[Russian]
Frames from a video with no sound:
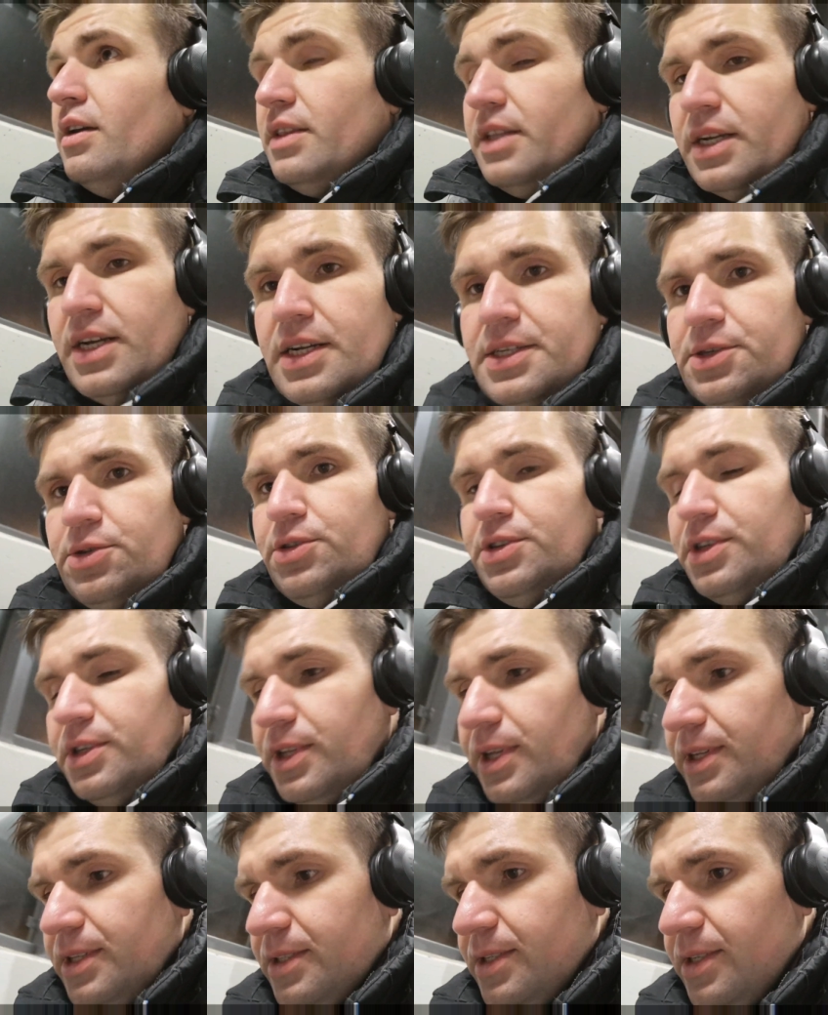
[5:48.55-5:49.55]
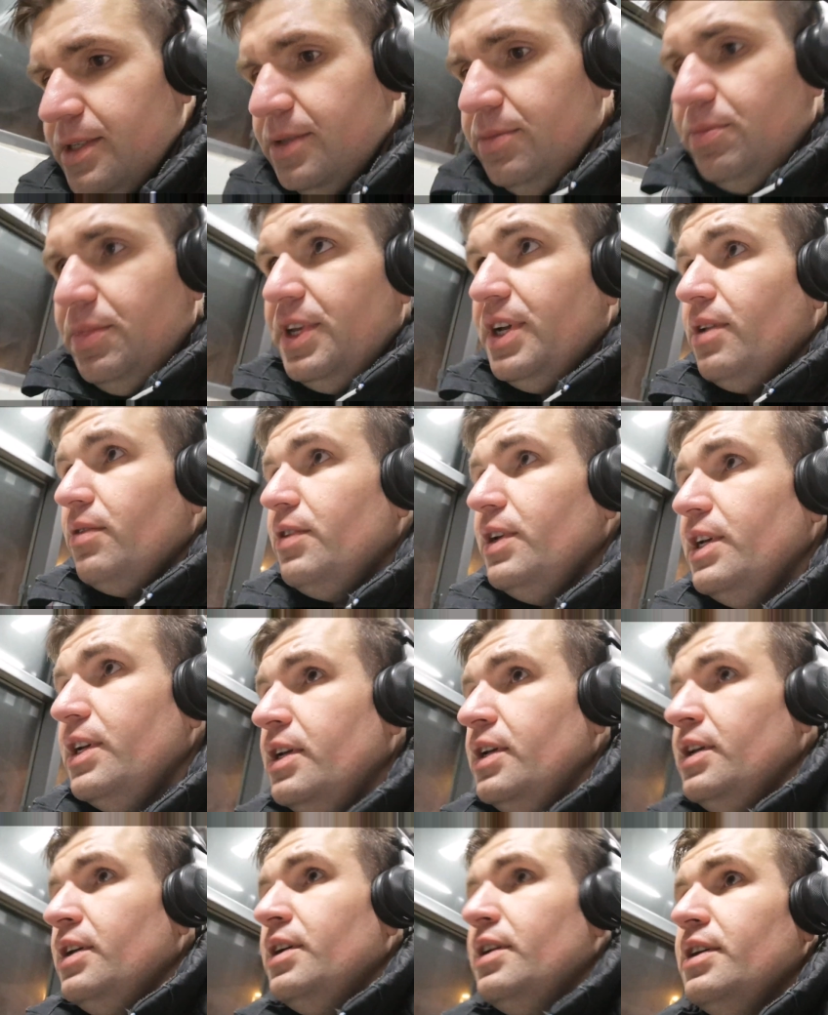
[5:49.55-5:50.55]
Так как сегодня 31
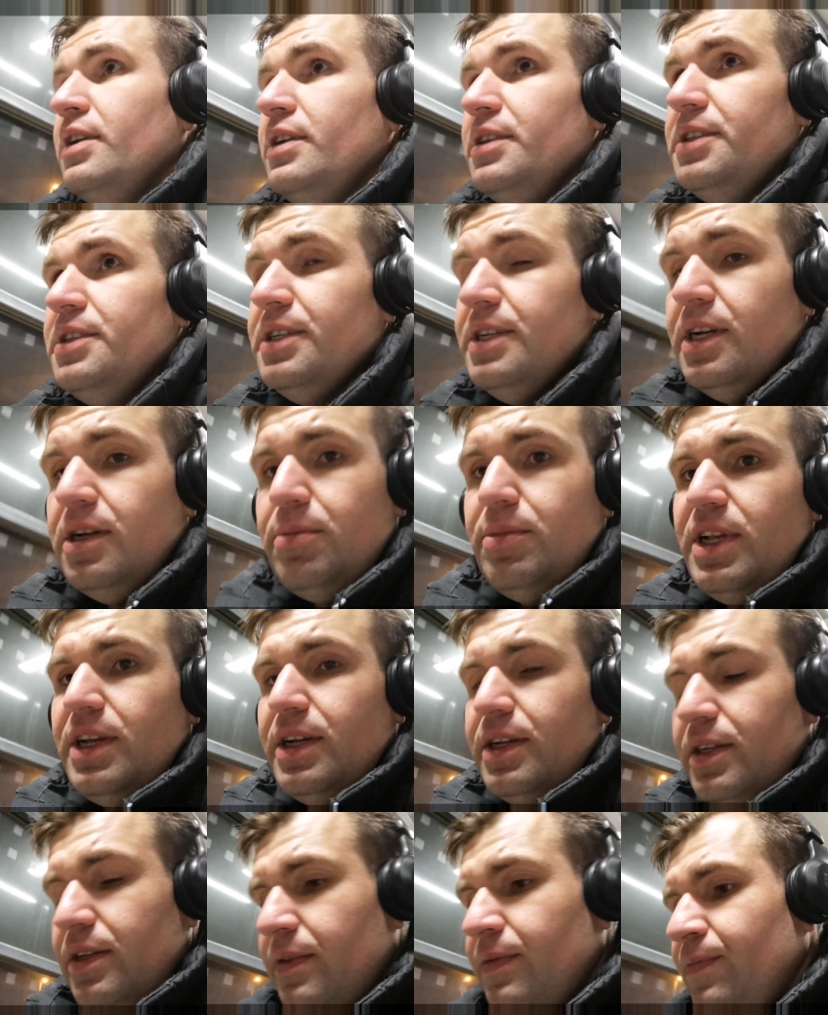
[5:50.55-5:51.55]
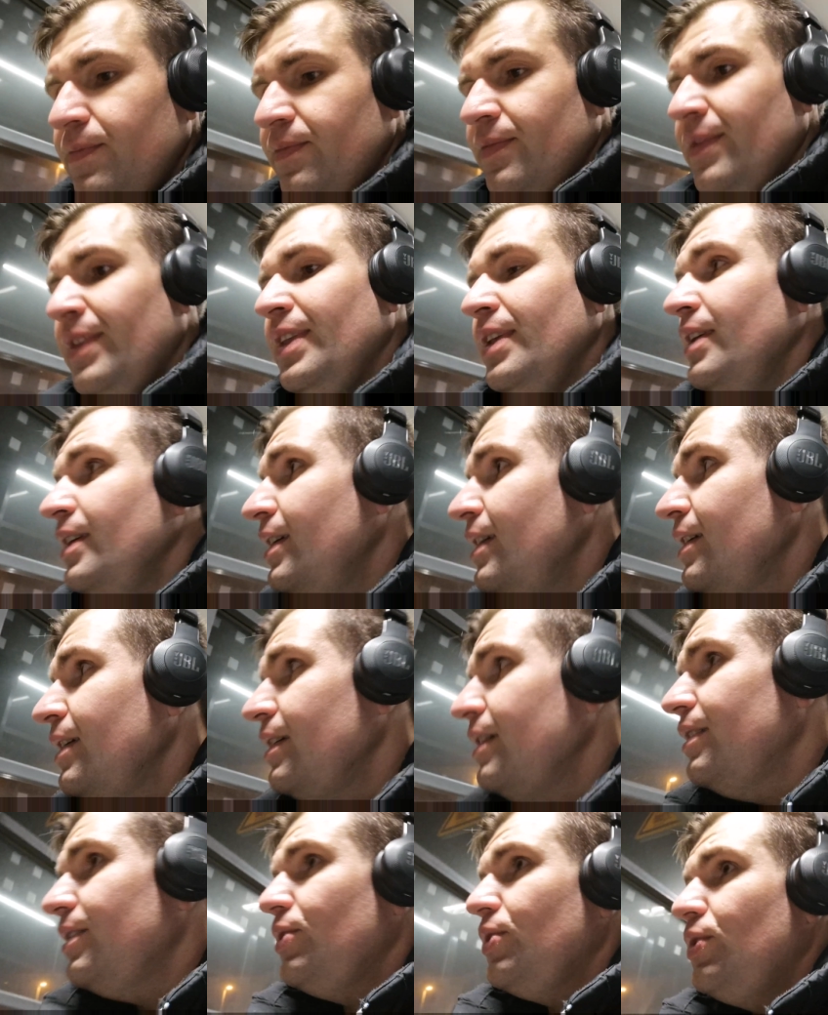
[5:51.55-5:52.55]
декабря,
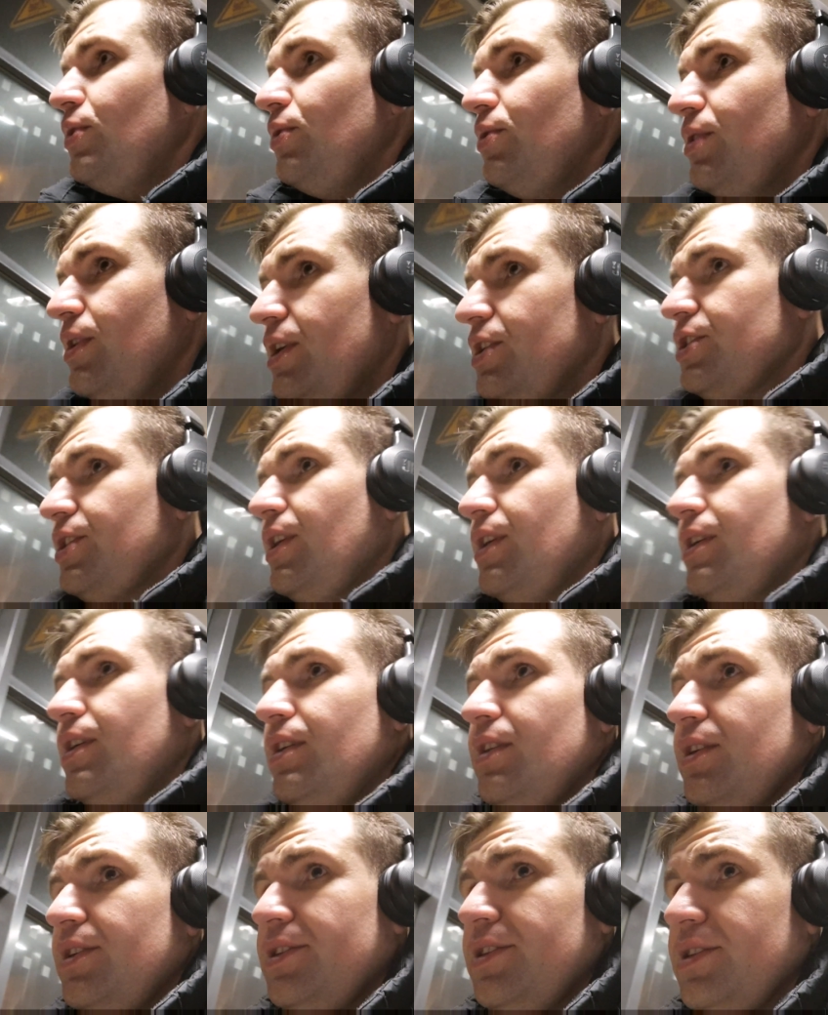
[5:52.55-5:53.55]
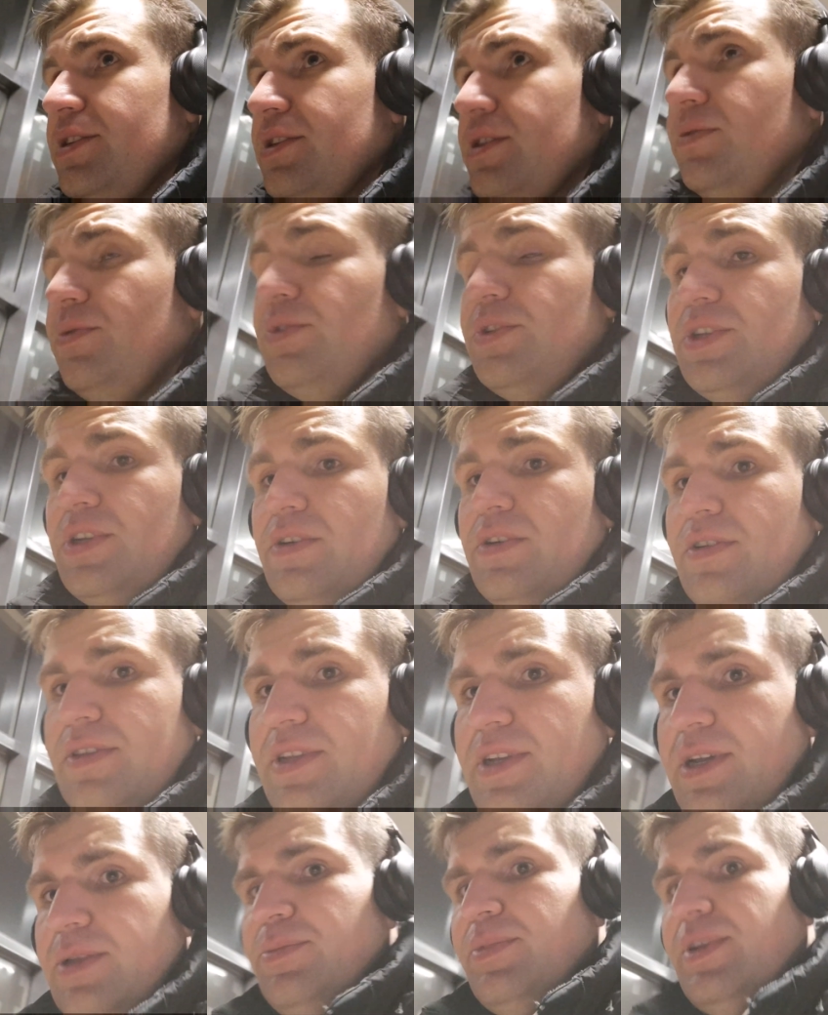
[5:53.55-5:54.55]
что так же, как и на Рождество, не
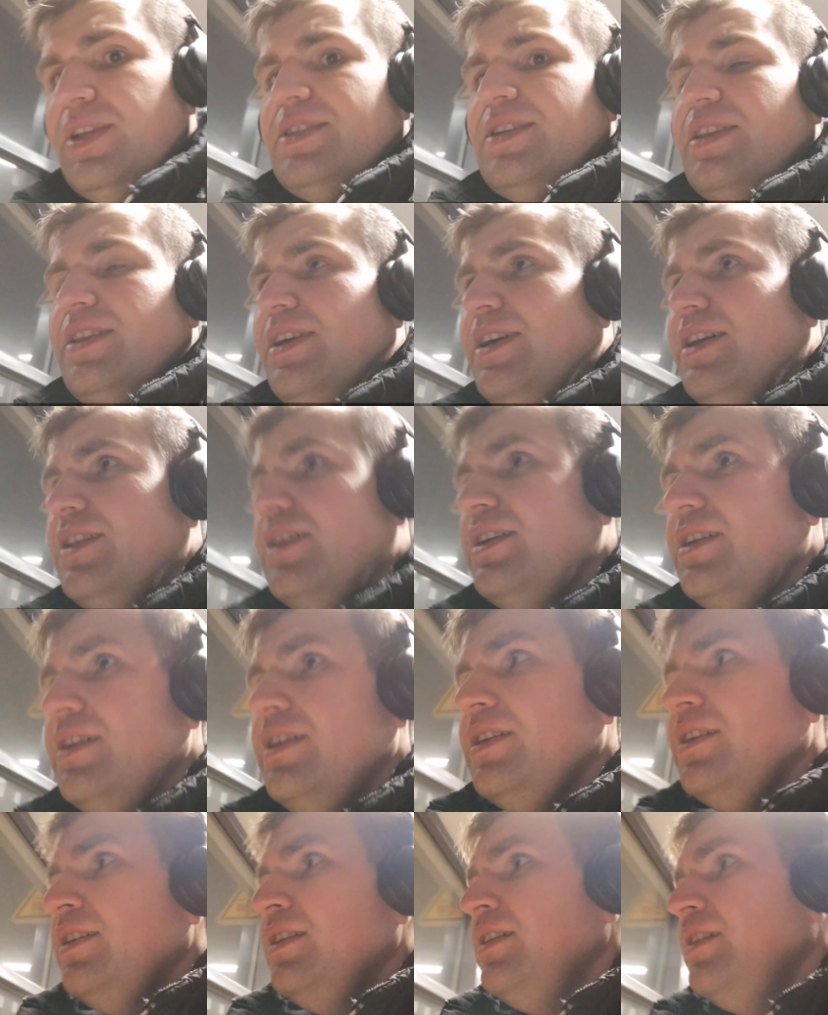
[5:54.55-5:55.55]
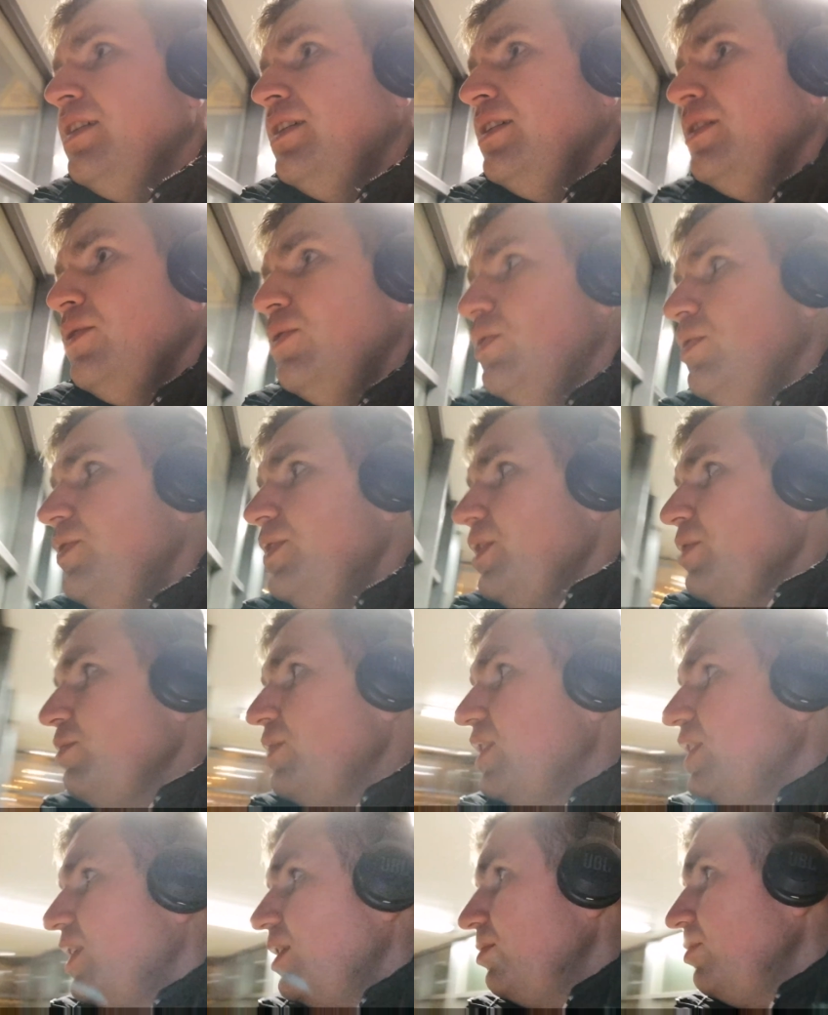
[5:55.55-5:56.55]
хватает персонала у
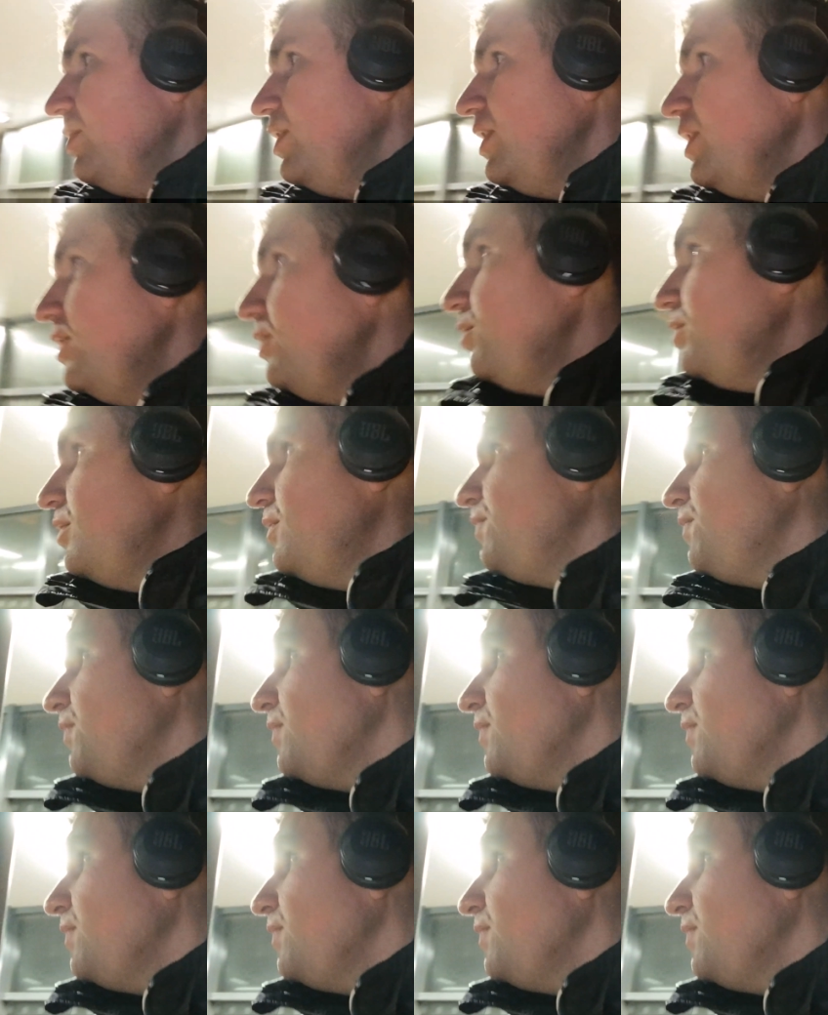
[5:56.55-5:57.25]
фирмы Апелио.